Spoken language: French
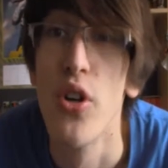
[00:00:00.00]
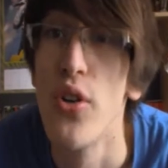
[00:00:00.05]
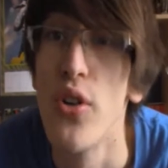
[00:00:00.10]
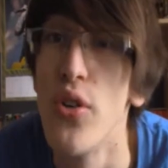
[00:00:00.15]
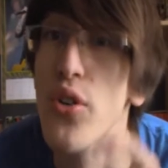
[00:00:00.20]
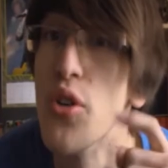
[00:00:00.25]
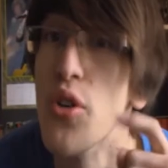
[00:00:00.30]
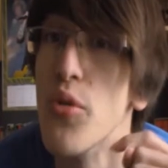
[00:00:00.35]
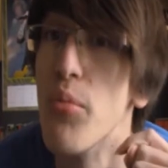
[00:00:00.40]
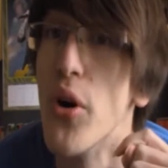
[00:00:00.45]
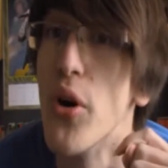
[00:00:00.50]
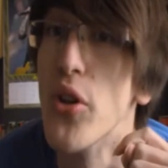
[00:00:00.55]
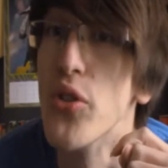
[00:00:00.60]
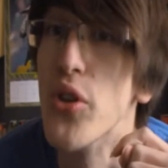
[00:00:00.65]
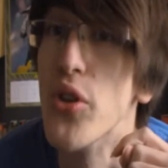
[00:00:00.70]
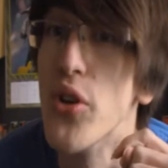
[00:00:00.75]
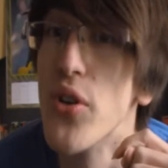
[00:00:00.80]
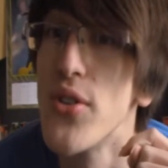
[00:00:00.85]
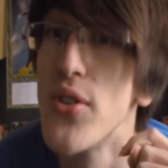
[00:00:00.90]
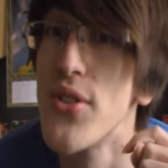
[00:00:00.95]
une bonne
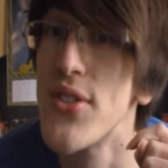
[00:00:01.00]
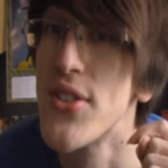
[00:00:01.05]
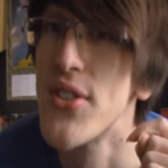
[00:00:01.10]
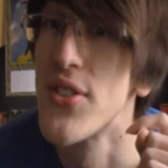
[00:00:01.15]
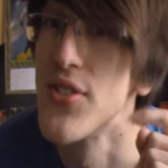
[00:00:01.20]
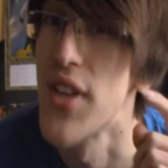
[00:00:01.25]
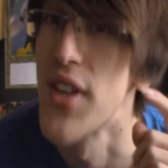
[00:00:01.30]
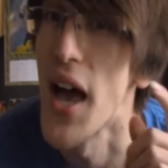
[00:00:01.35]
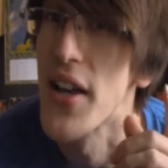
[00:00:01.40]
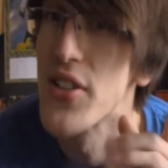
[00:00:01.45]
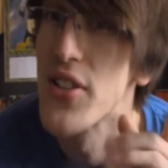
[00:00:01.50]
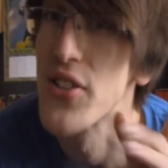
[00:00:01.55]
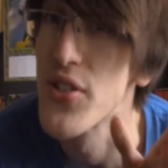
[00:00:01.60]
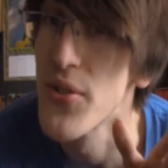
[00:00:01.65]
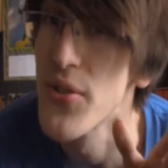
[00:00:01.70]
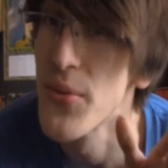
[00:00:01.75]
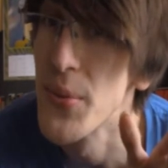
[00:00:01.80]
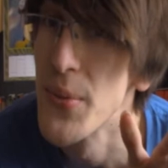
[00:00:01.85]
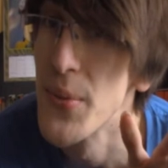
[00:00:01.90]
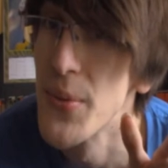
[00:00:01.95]
dose
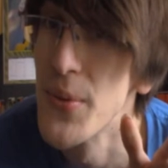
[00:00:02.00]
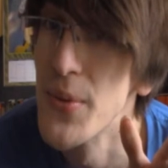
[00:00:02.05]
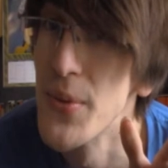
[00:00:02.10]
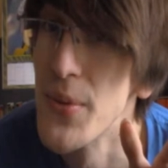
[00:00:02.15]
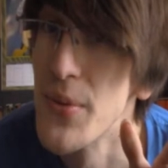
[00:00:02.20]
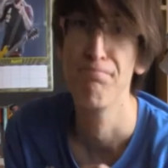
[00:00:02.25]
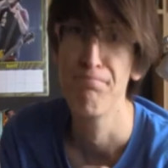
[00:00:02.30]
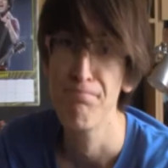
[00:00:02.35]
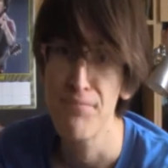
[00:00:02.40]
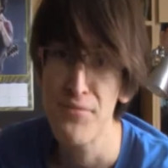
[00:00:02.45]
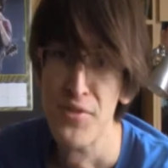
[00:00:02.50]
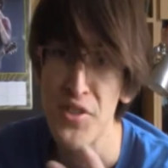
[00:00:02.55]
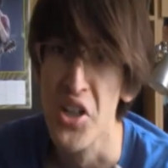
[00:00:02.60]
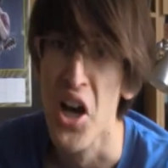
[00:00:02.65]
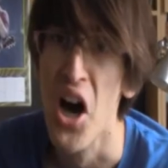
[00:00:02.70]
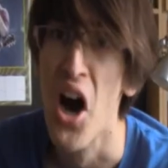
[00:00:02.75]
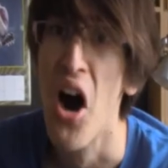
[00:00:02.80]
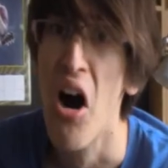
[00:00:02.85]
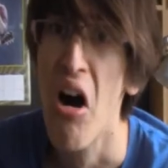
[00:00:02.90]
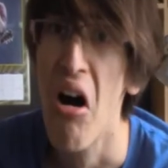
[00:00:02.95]
d'action.
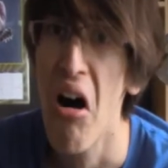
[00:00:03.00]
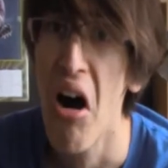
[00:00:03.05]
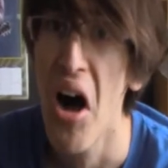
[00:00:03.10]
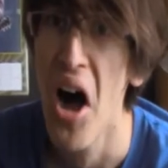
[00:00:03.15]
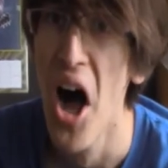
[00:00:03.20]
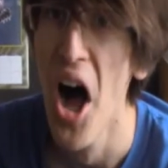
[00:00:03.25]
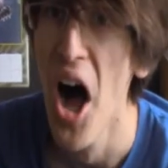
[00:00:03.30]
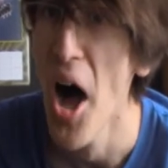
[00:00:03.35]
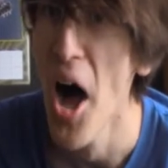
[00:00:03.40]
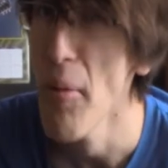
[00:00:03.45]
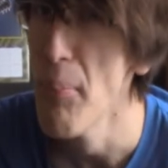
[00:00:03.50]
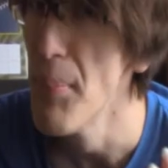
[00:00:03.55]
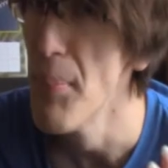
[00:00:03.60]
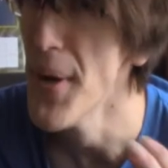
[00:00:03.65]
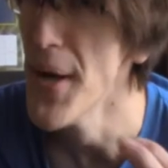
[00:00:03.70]
Top